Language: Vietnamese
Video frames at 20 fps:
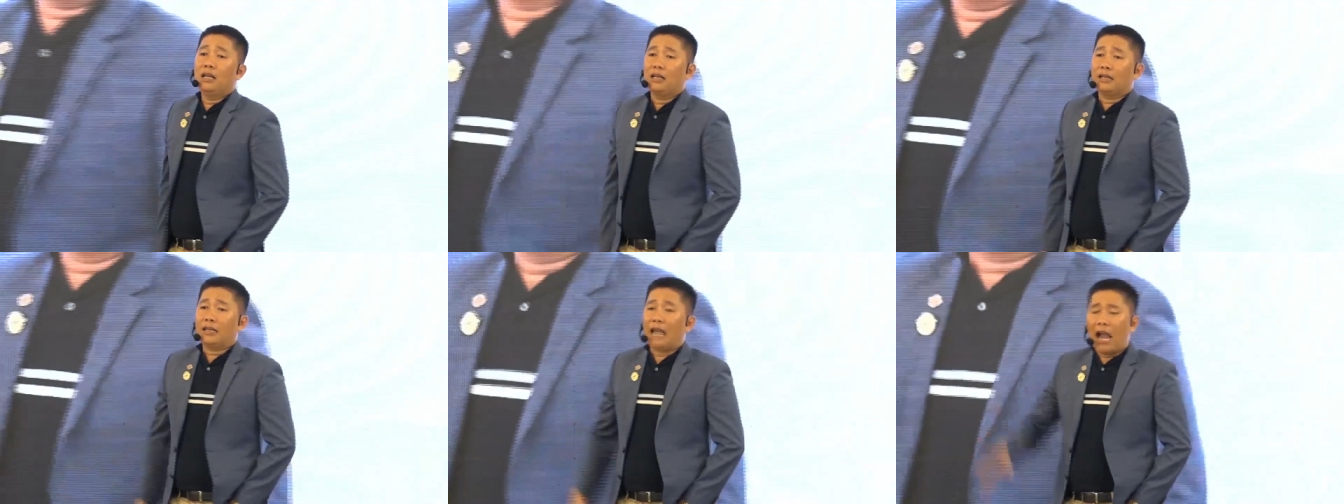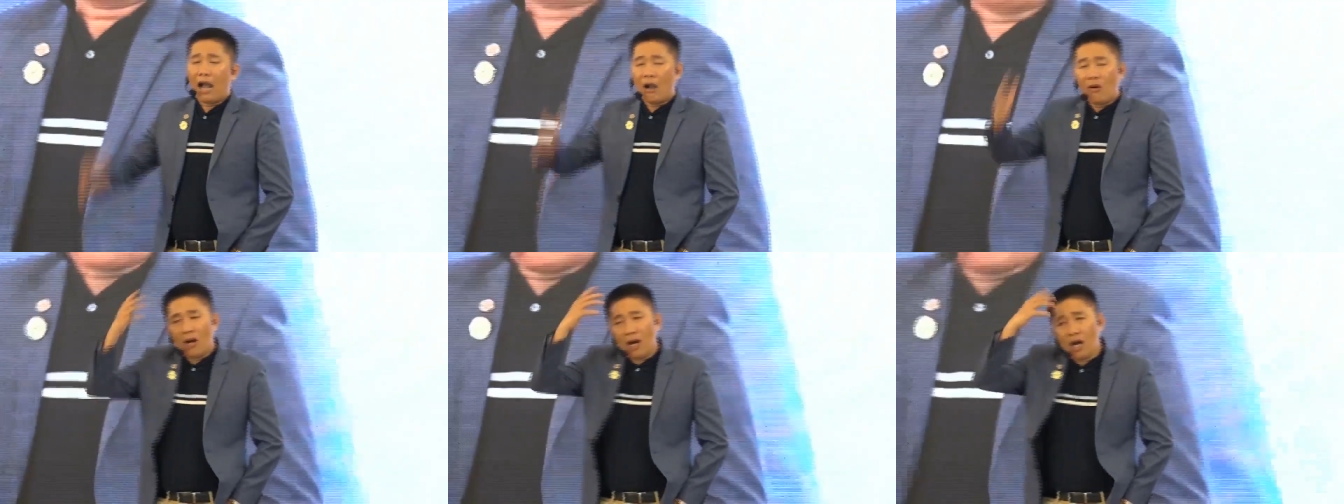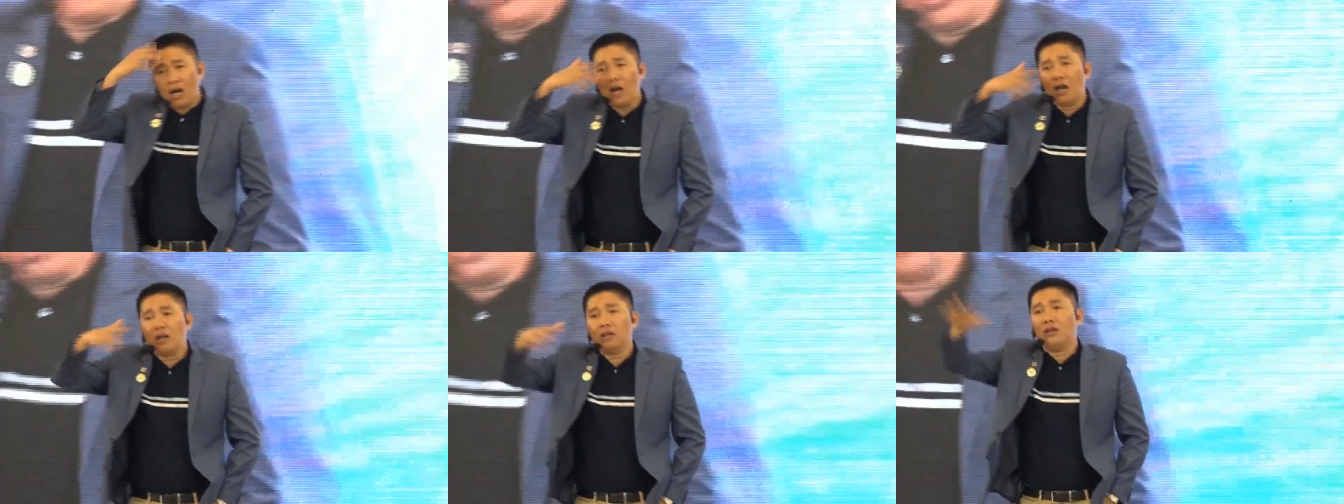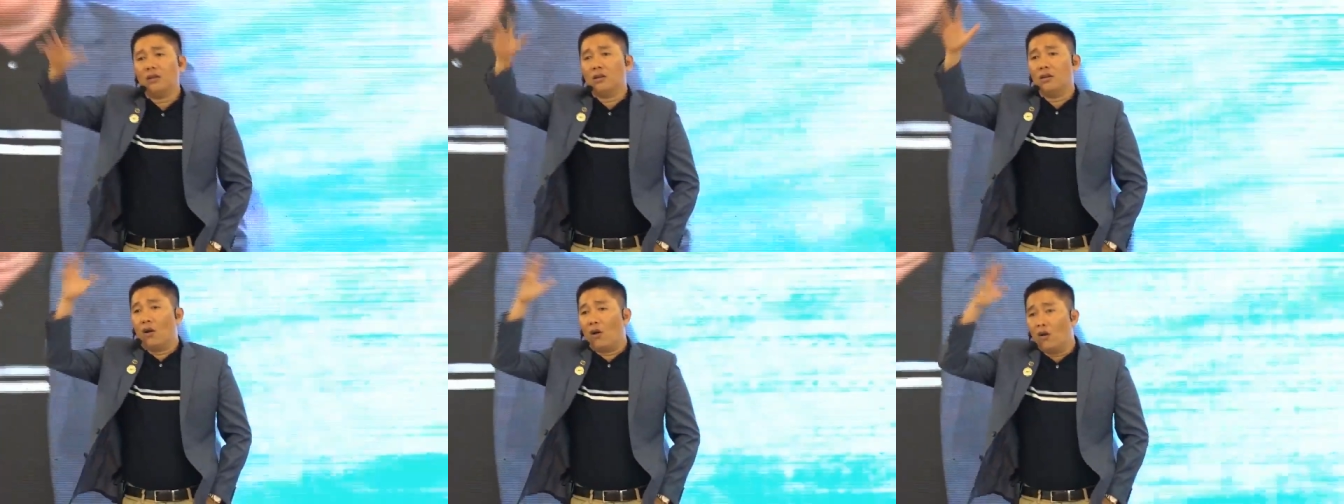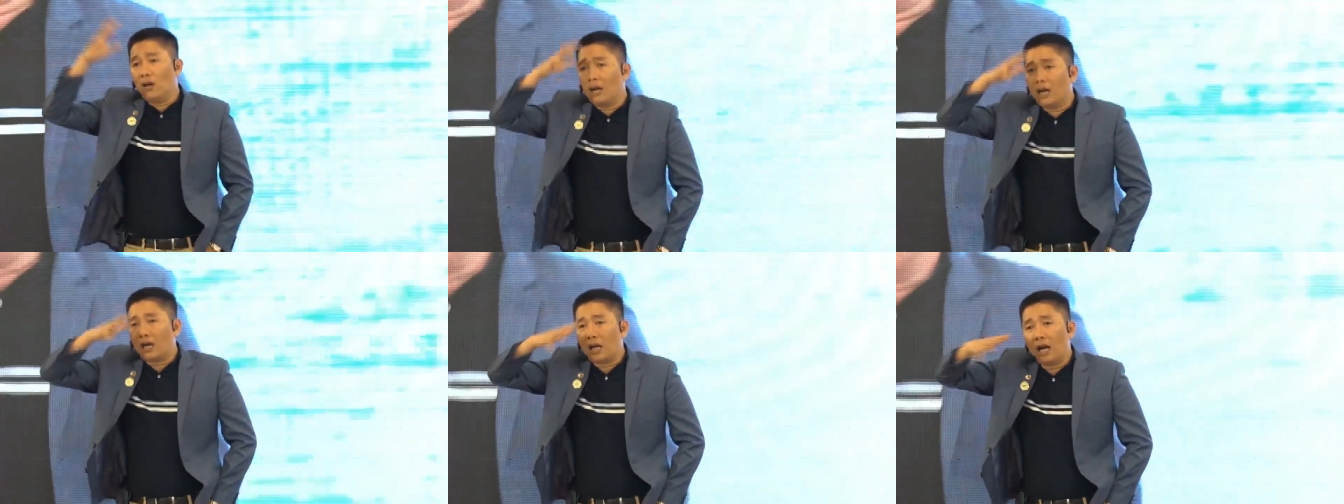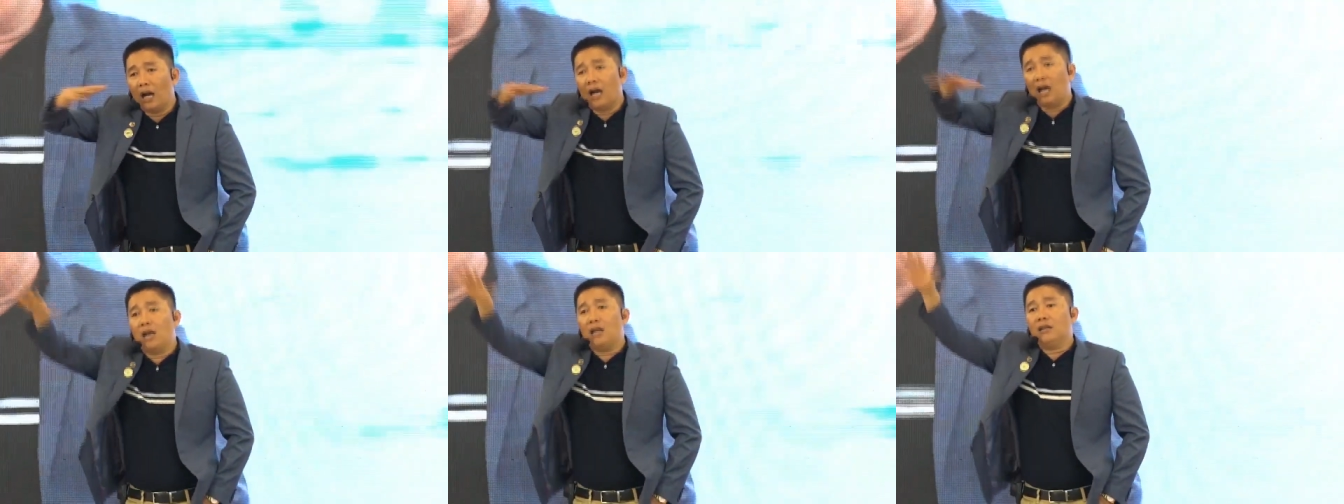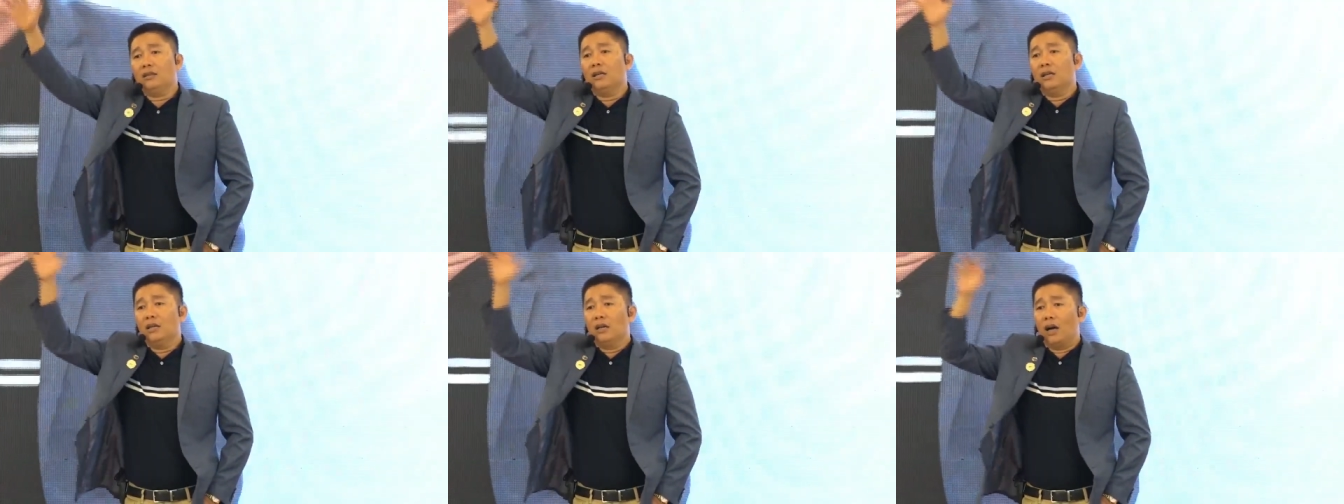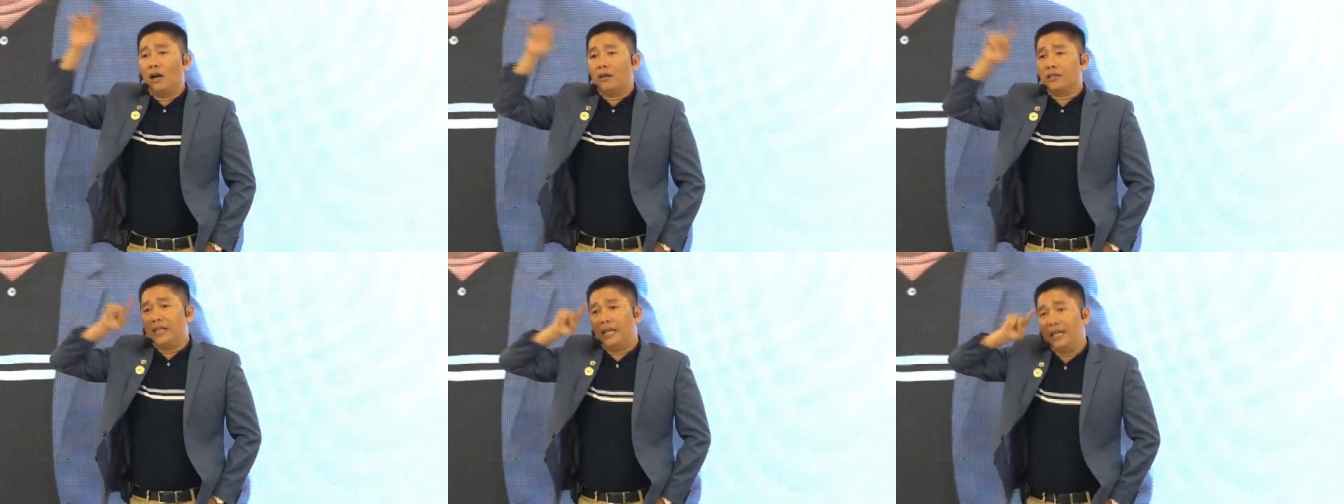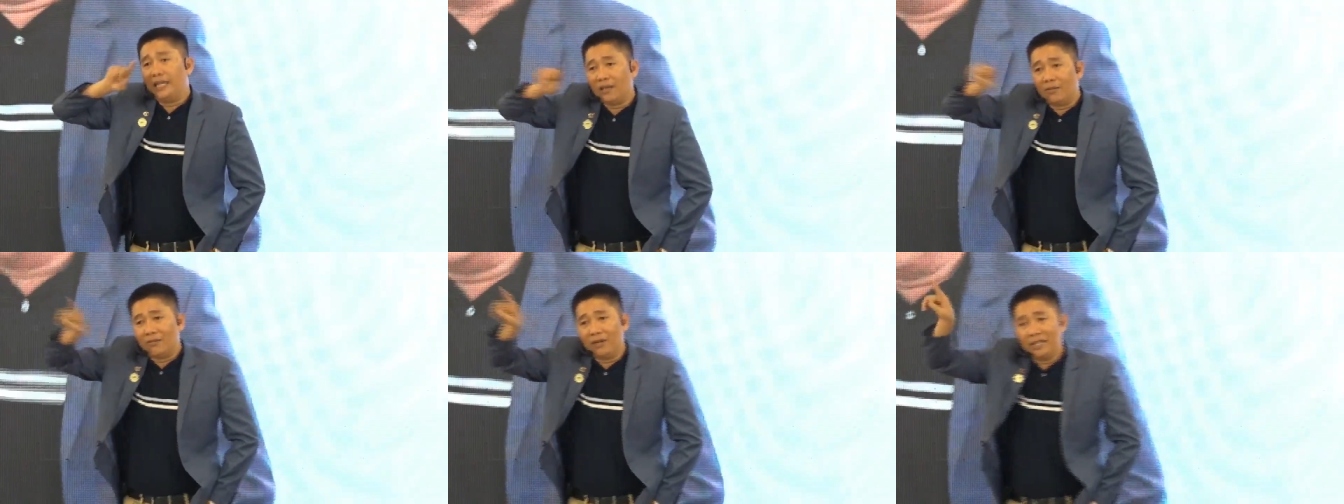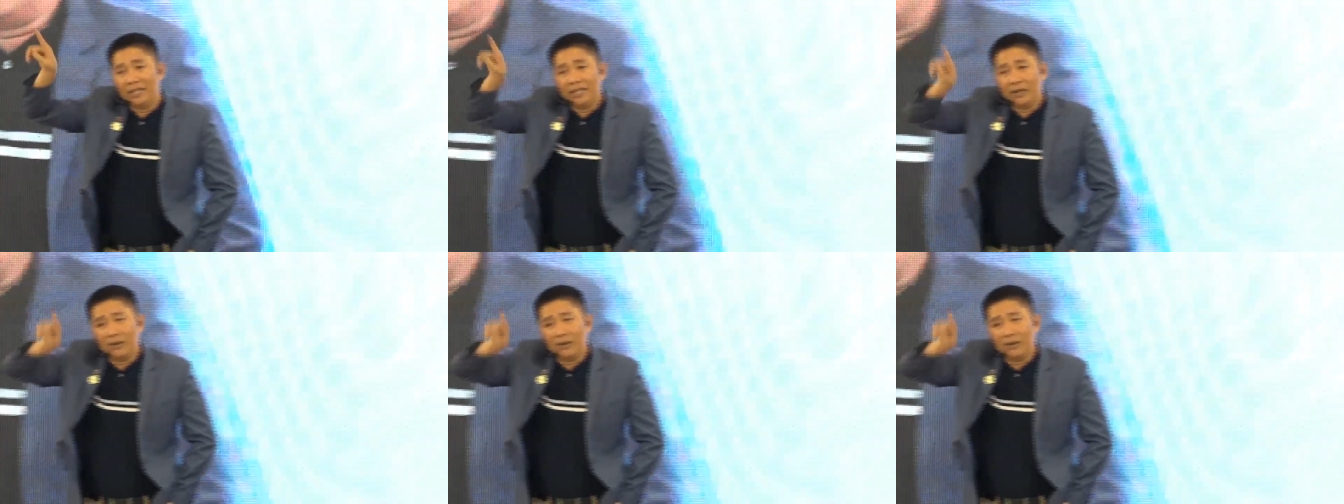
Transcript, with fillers: Cao hơn, nỗ lực hơn Họ chỉ cho mình nhiều